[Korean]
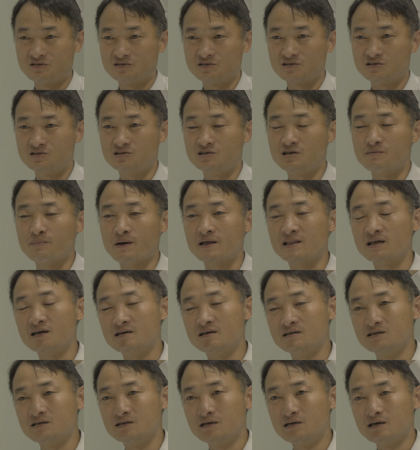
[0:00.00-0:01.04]
그게
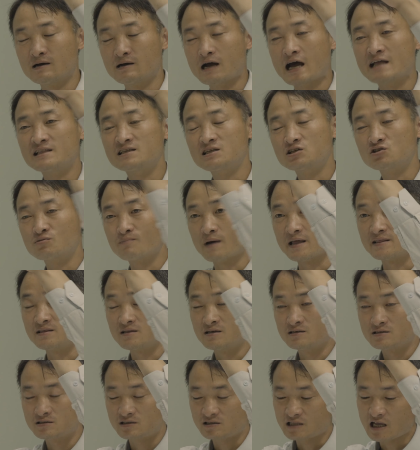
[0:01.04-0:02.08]
바다 하늘에서
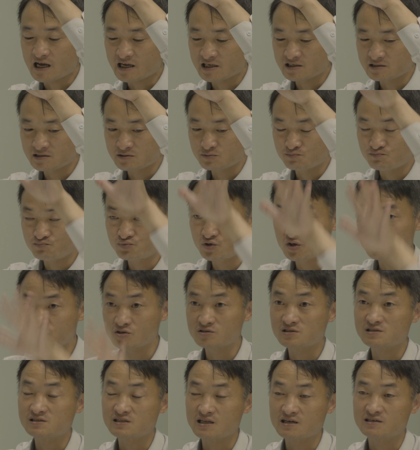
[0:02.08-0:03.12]
만, 땅에
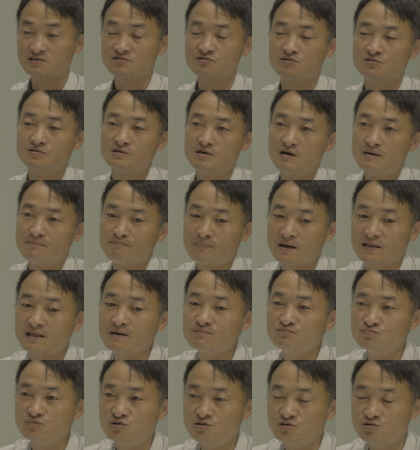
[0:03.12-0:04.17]
뿌려졌을 때, 그래서
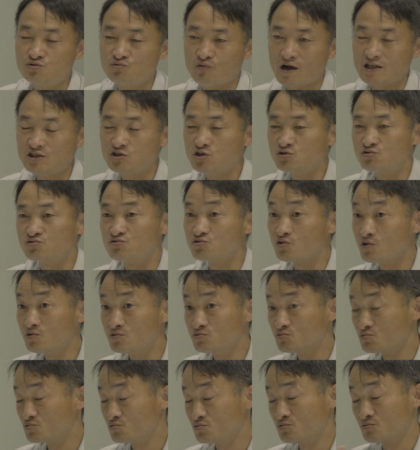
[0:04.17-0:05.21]
바닷물도 완전
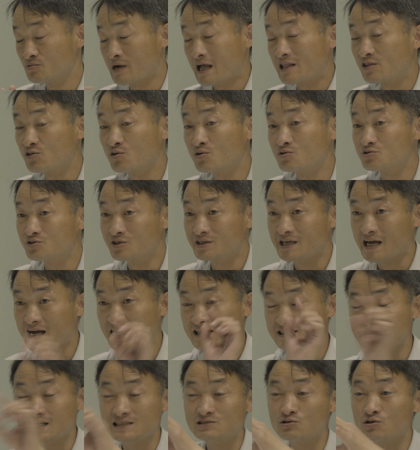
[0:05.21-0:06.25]
중성으로 안 떨어져요.
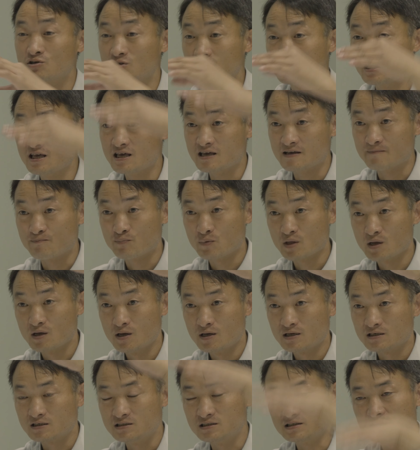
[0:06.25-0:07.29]
약간 산성인데
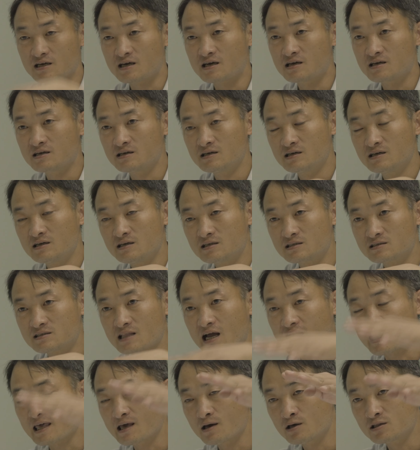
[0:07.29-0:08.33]
그게
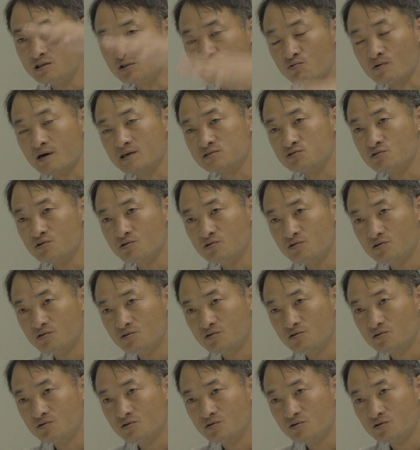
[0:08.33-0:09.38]
땅에 들어와서
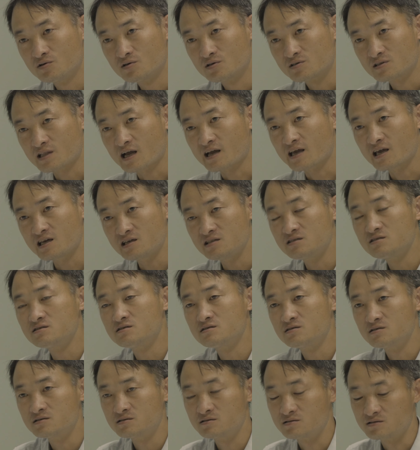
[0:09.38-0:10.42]
땅에
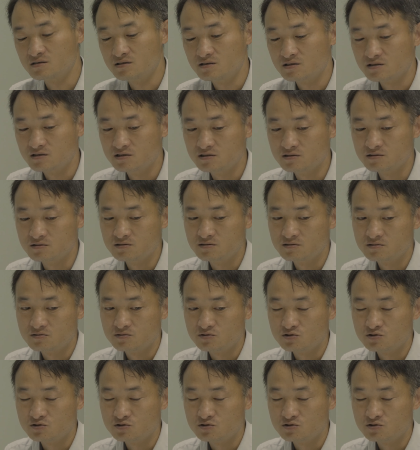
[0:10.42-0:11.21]
있는 그